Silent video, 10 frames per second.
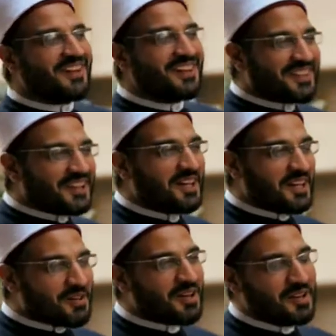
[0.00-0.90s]
احنا
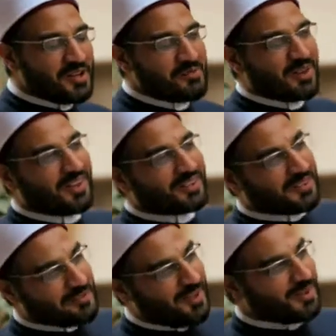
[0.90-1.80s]
احنا احنا عباره عن
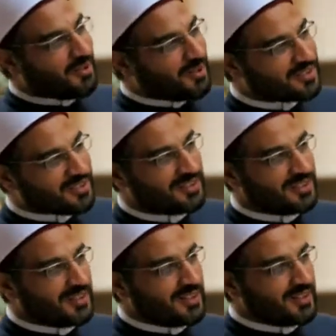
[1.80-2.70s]
ثمار الوطن
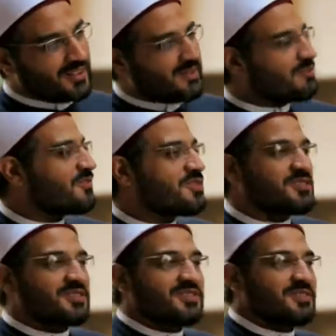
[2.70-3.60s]
طبعا طبعا
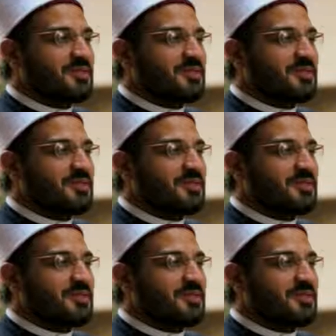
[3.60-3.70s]
طبعا